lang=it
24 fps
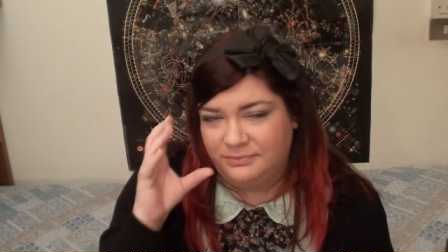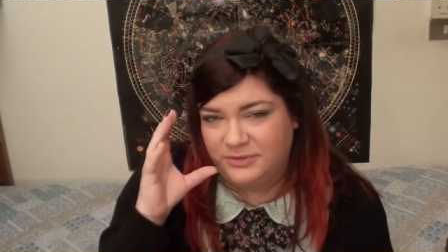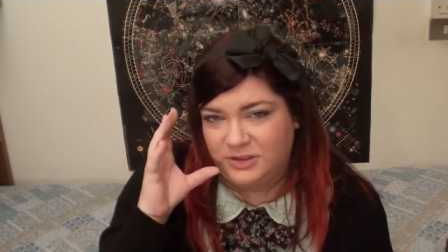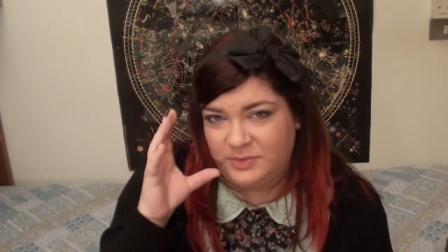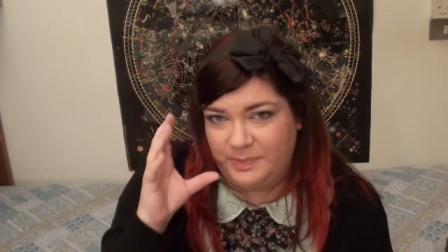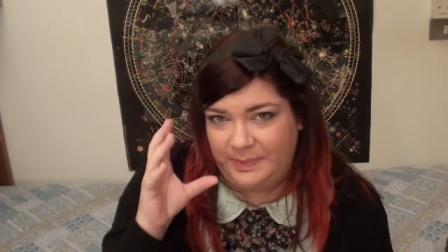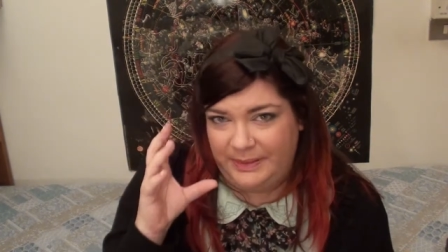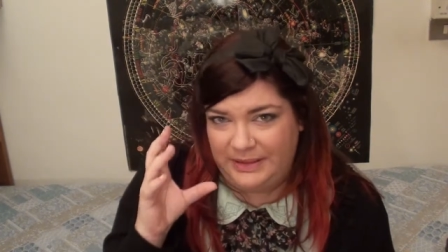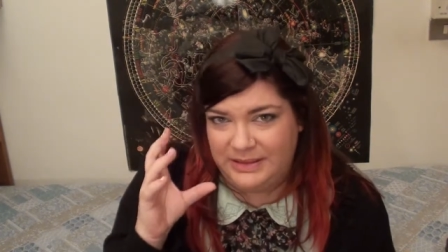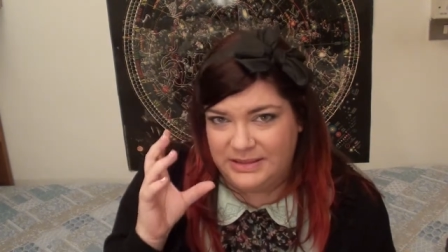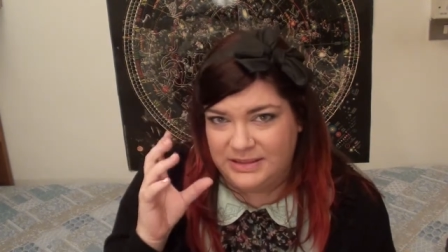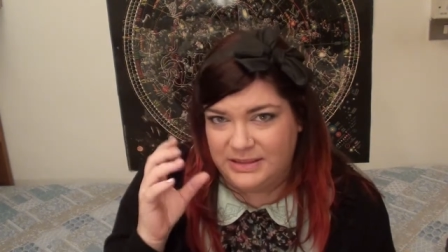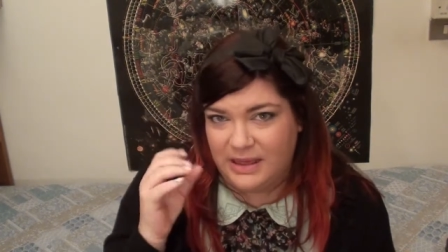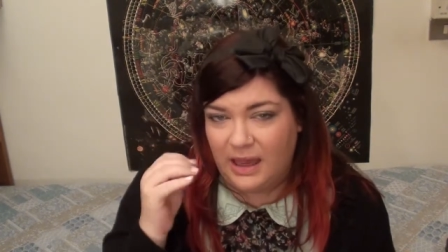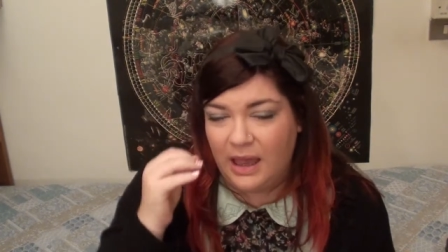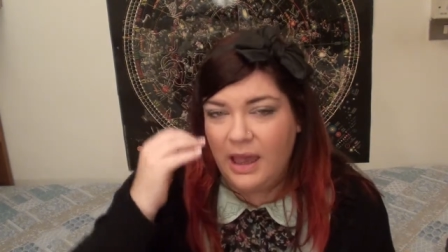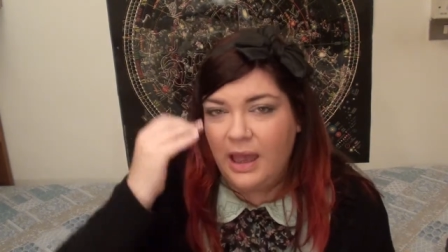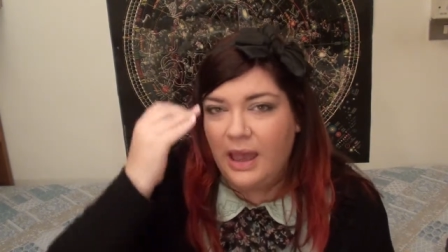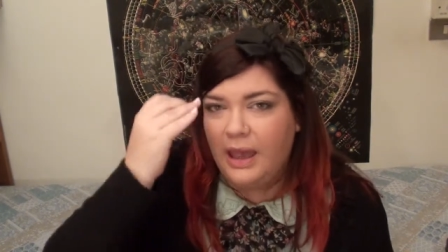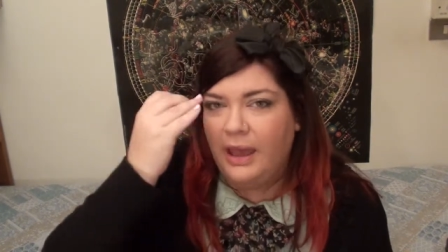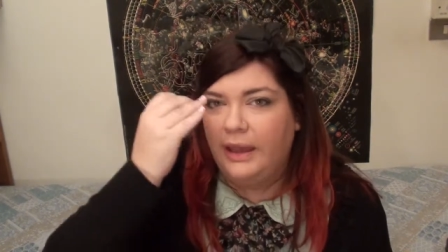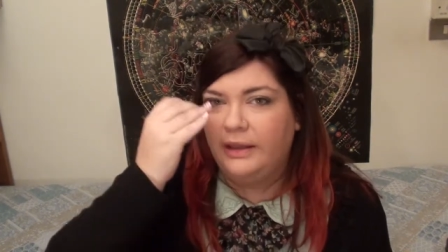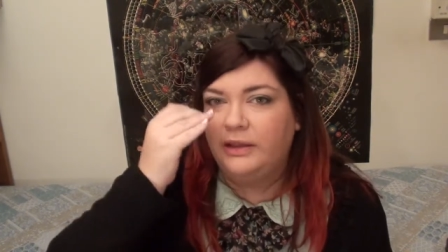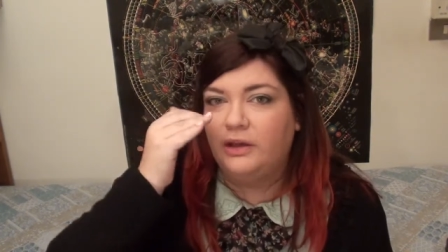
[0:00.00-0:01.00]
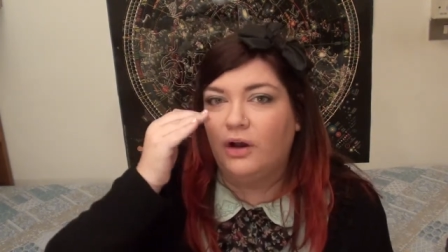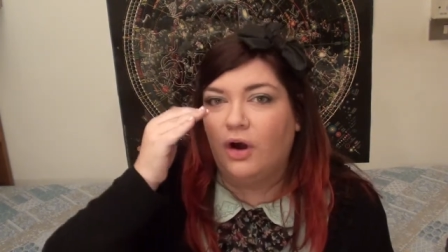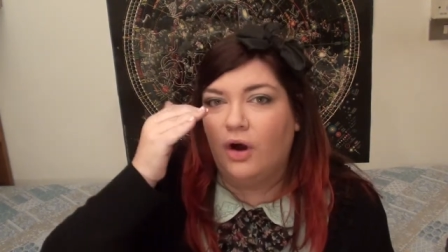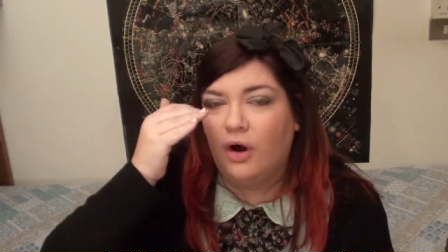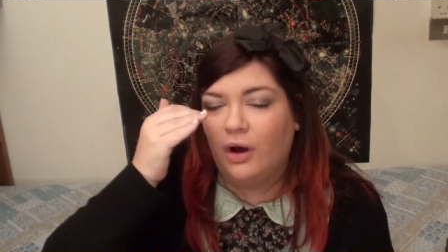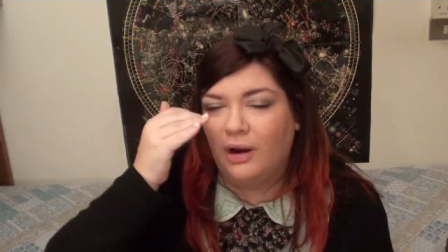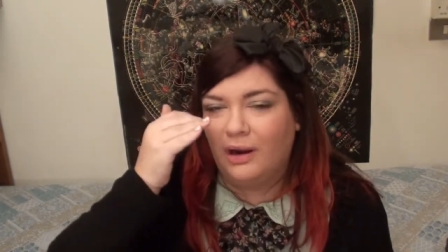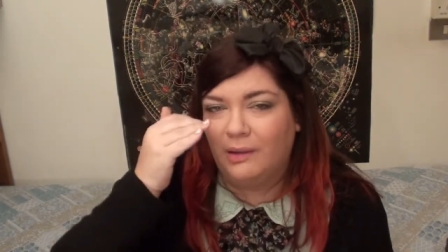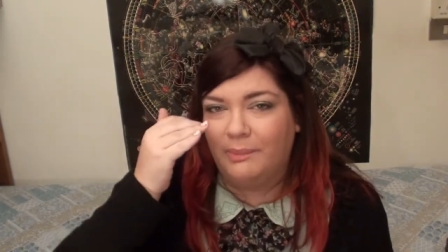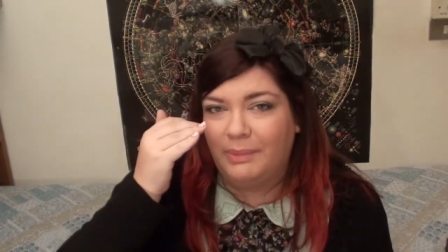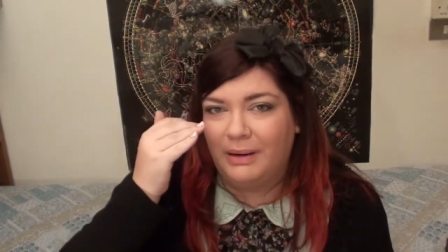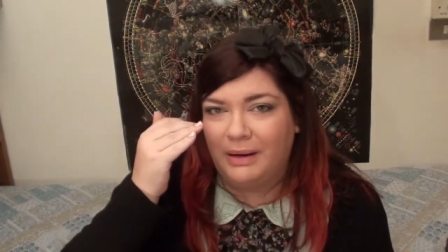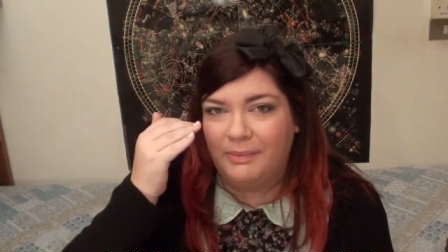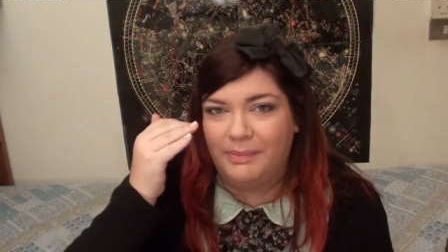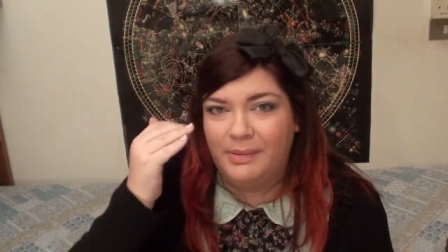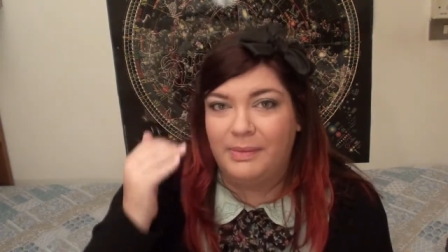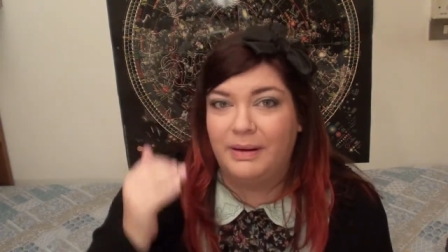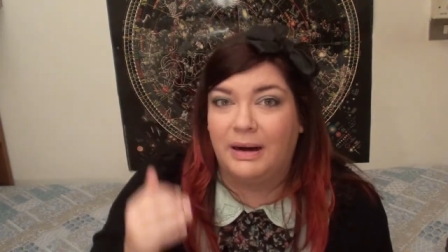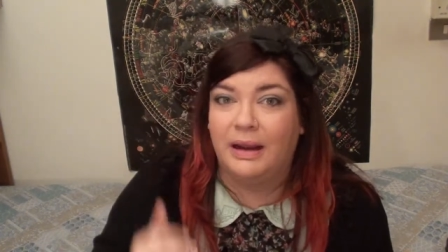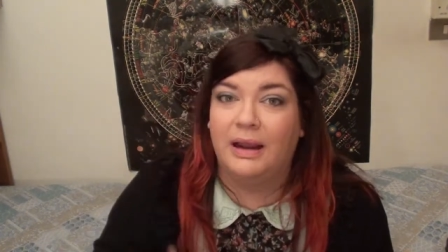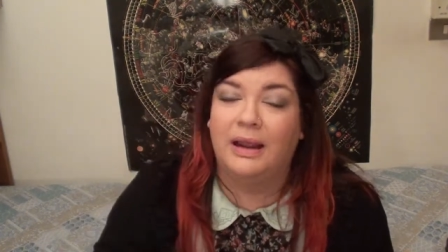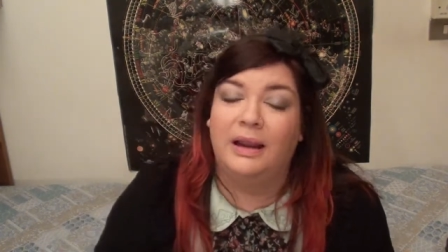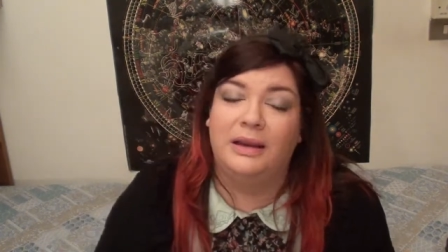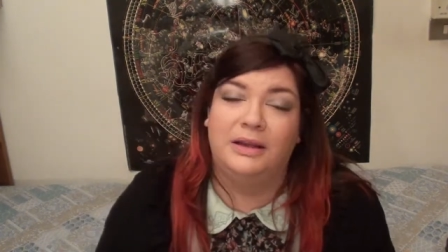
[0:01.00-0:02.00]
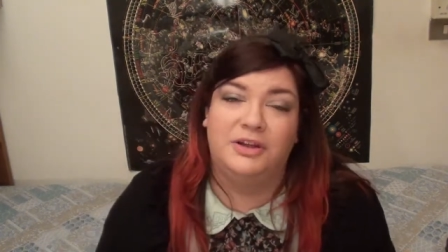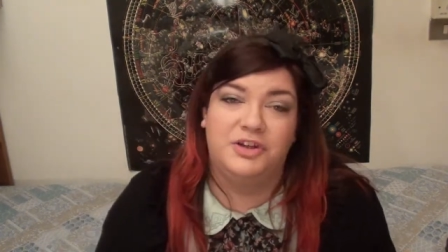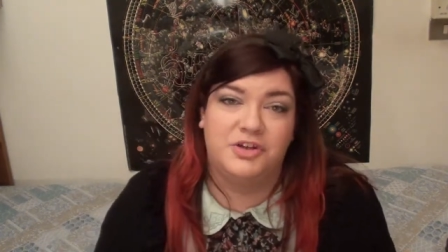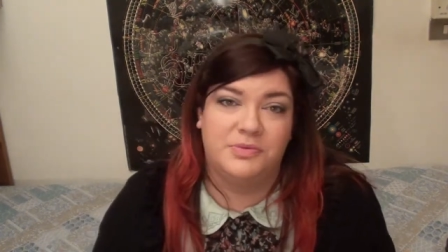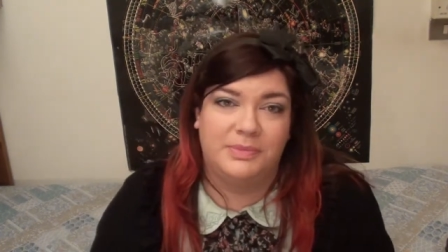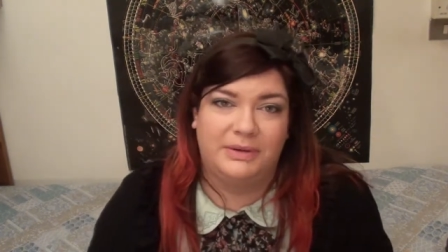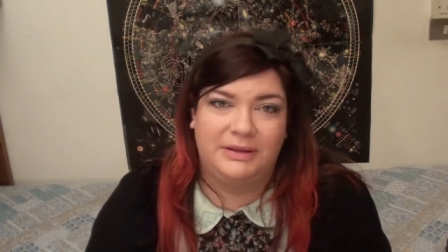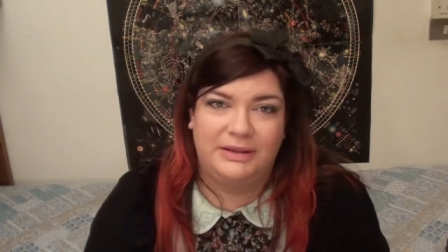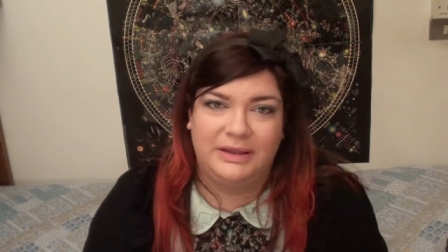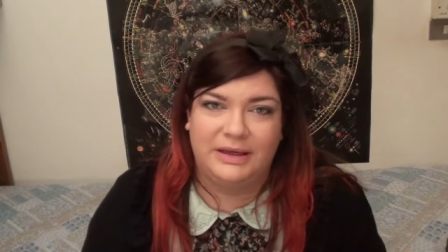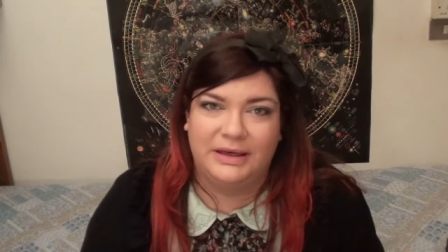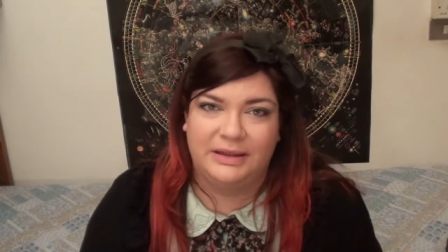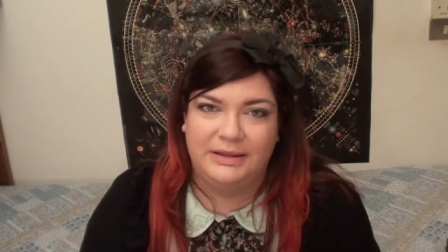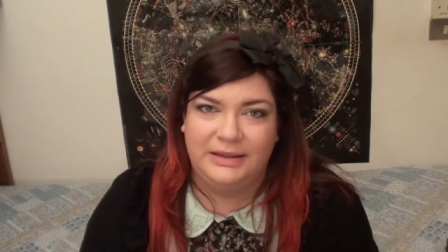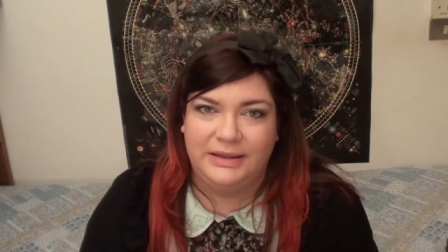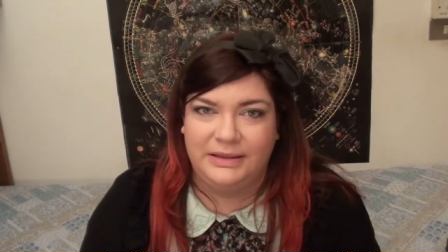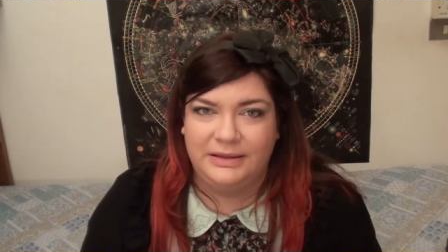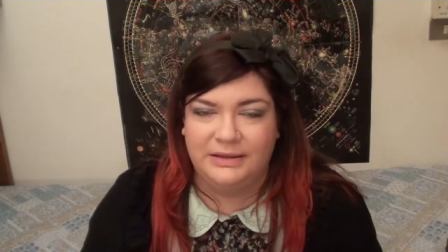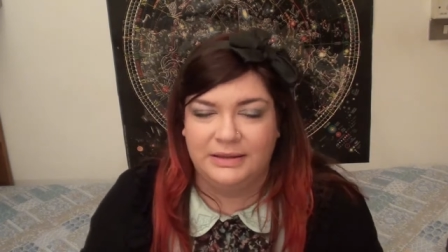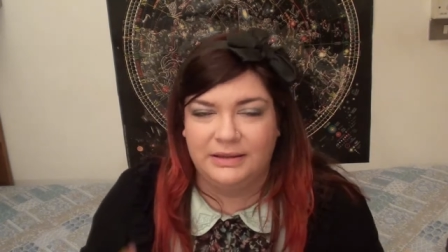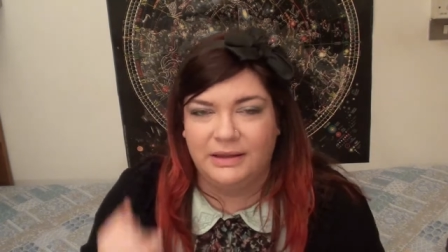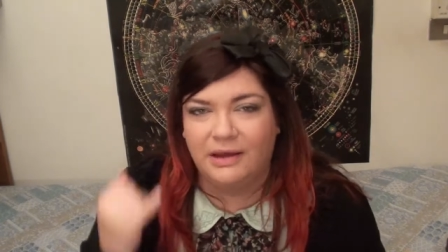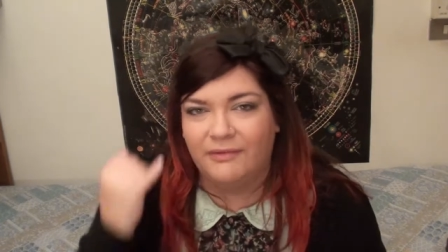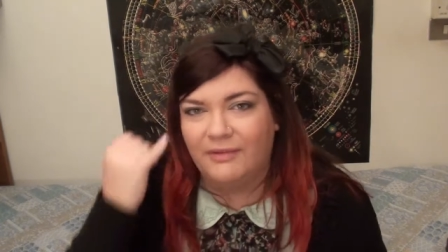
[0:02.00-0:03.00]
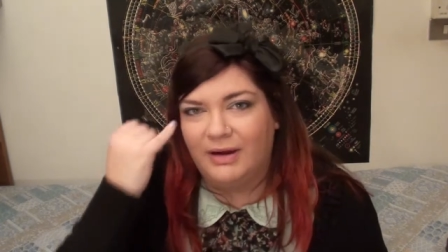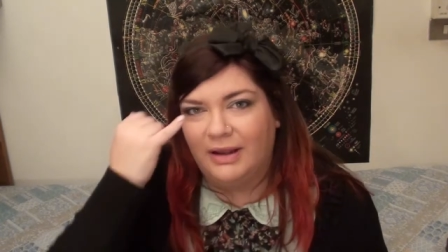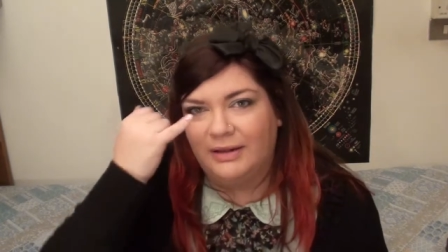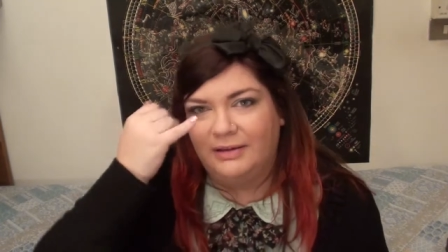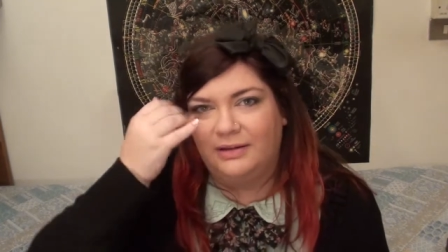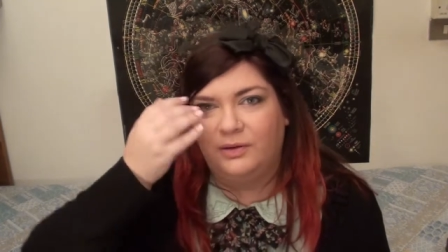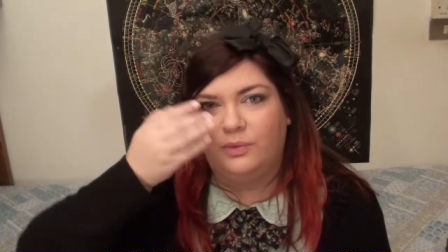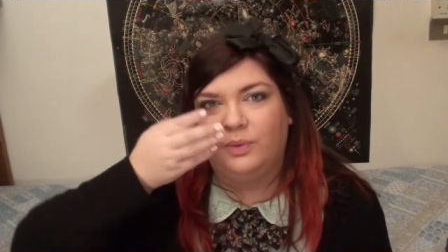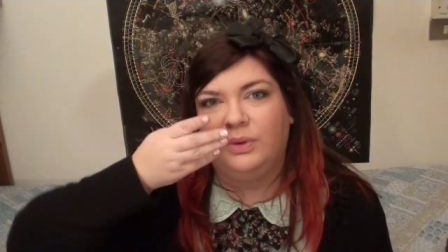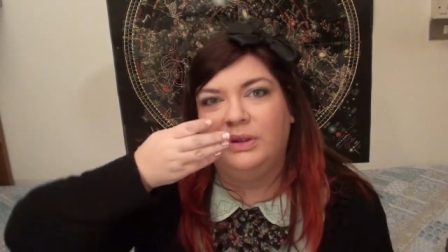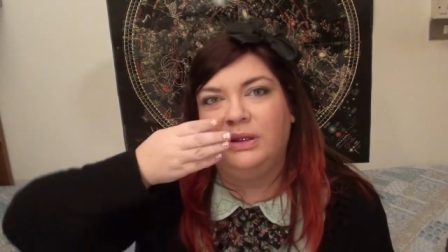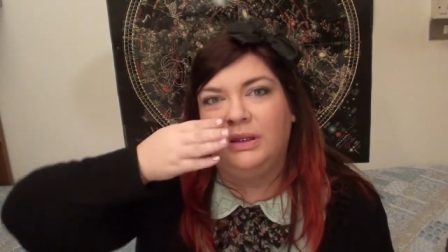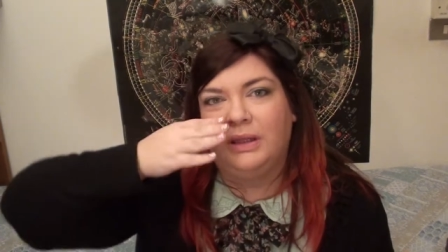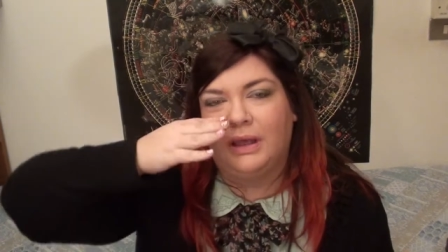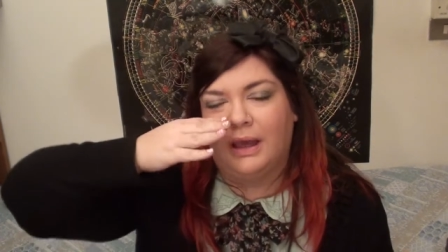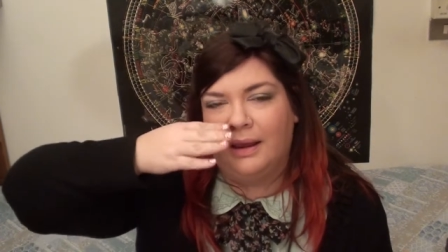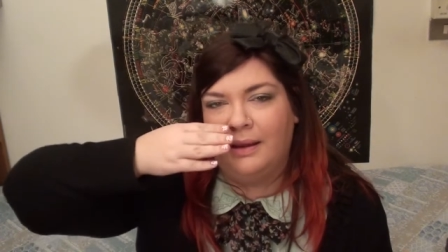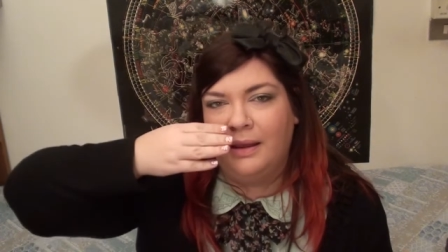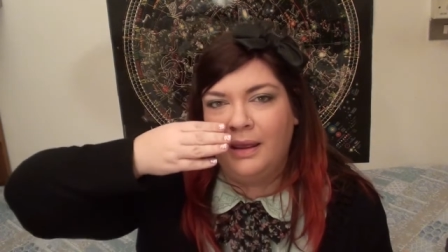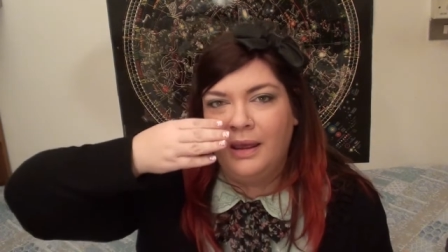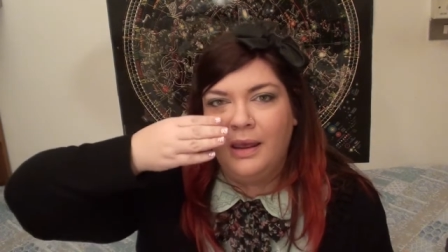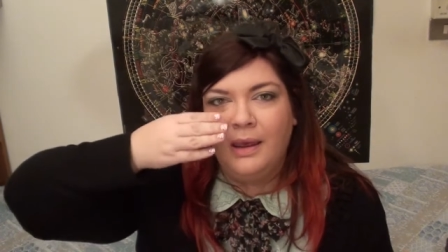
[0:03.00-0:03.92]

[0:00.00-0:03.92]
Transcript: spessa e io ho la palpebra leggermente cadente davanti quindi